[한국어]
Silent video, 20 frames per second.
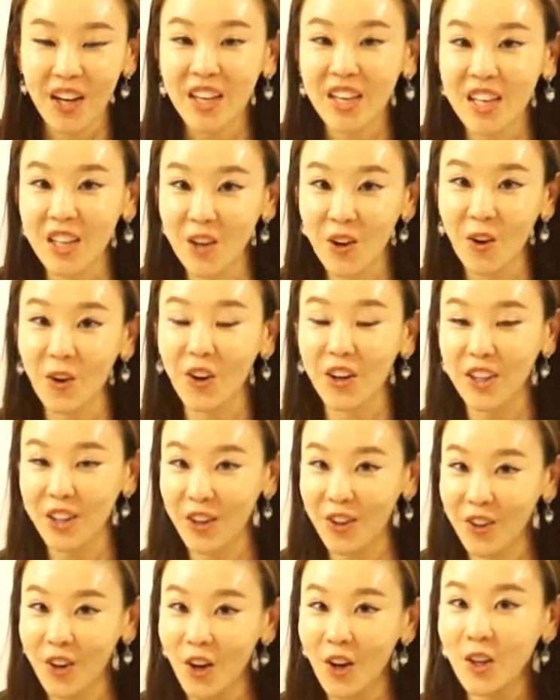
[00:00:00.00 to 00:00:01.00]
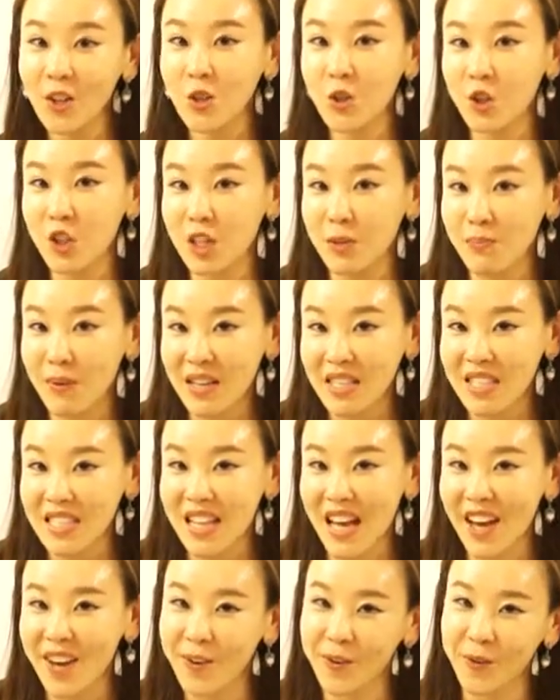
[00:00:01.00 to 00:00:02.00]
이런 거 이런 거
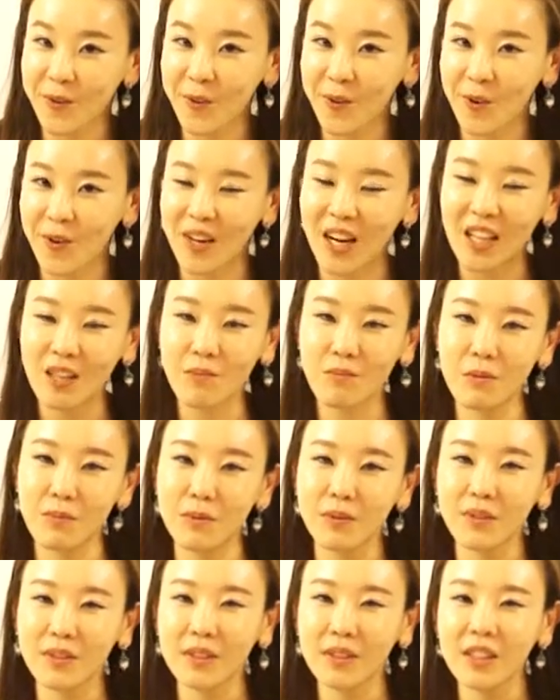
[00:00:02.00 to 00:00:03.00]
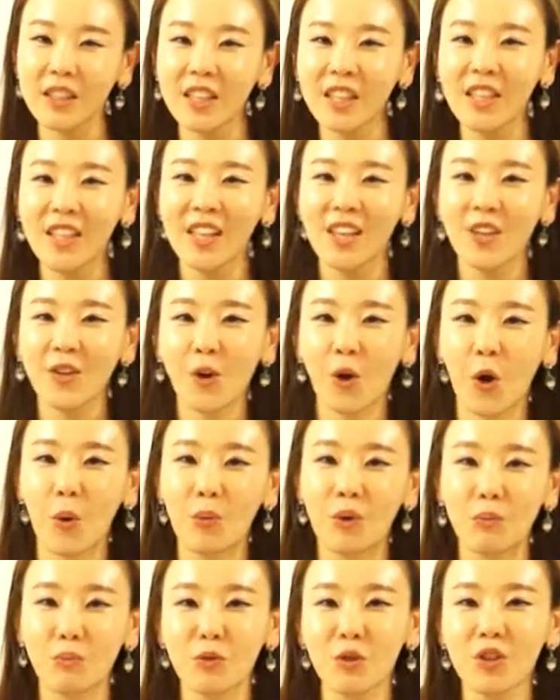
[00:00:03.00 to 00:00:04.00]
취급하시나요? 라는 부분들을
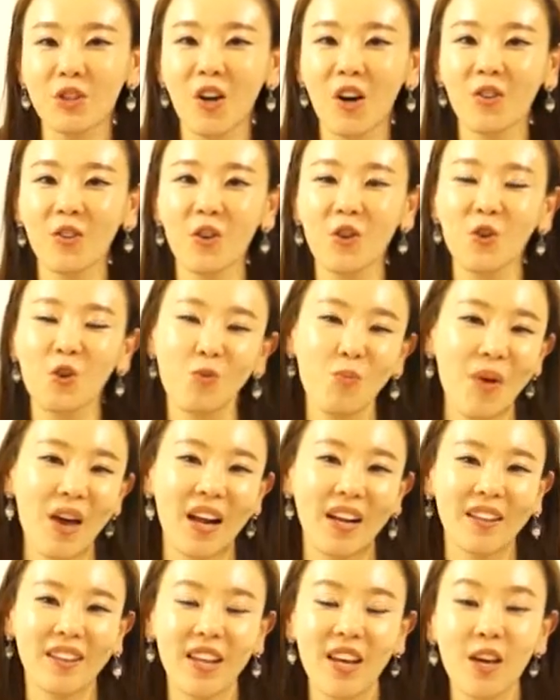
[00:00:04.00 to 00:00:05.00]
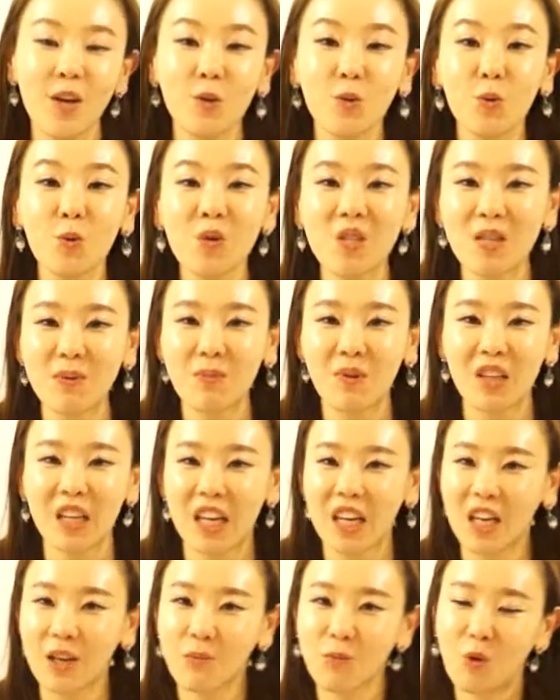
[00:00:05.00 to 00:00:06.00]
여러분이 물건을 구매할 때
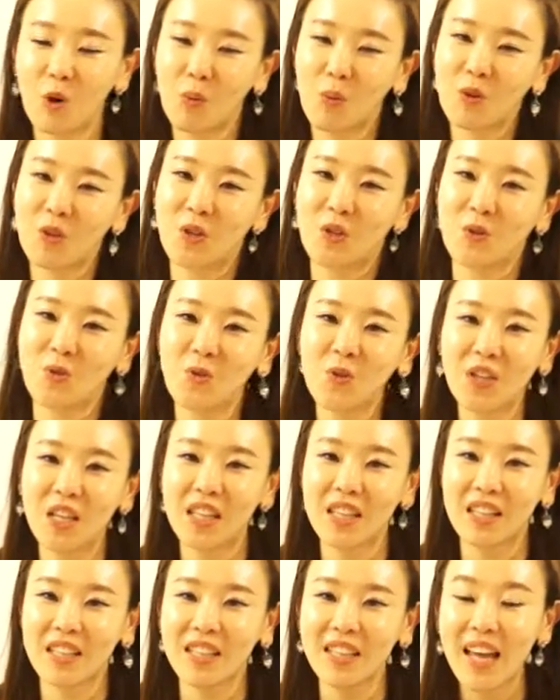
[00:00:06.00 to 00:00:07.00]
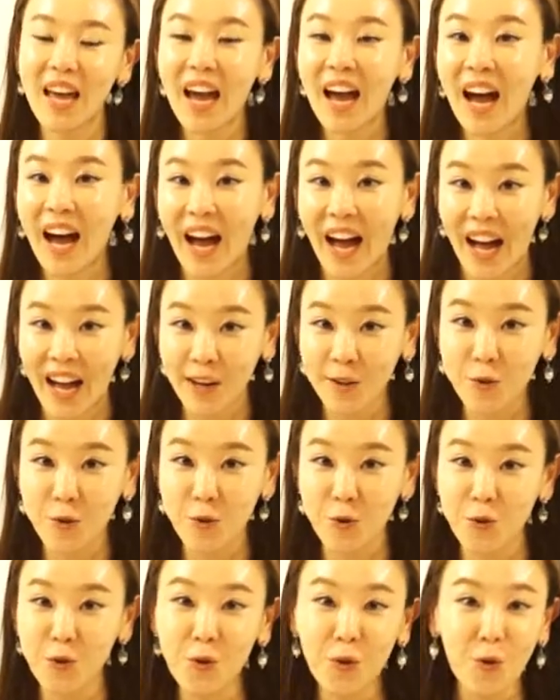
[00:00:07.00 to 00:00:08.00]
손쉽게 물어보실 수 있는 아주
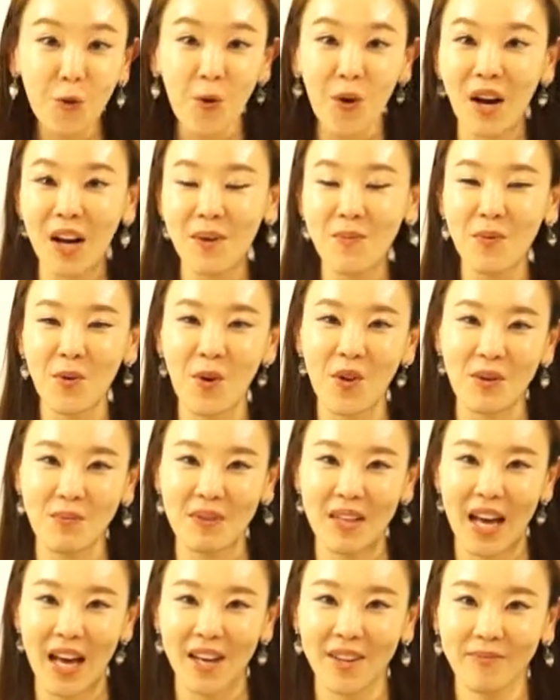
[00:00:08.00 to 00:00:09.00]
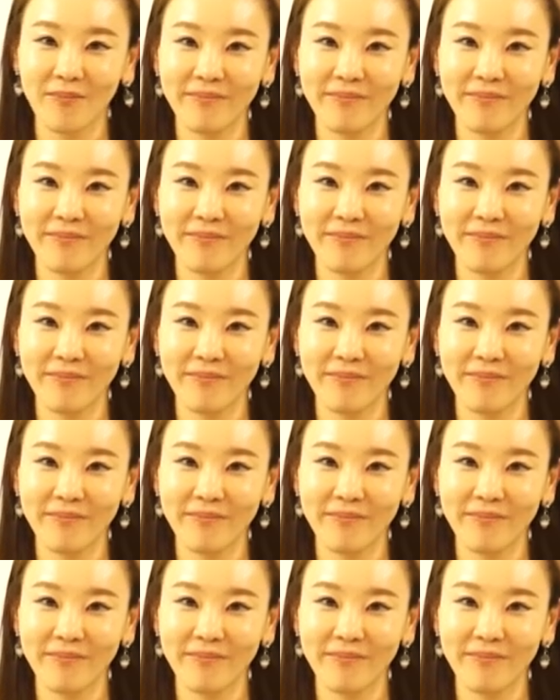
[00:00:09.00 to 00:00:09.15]
유용한 표현입니다.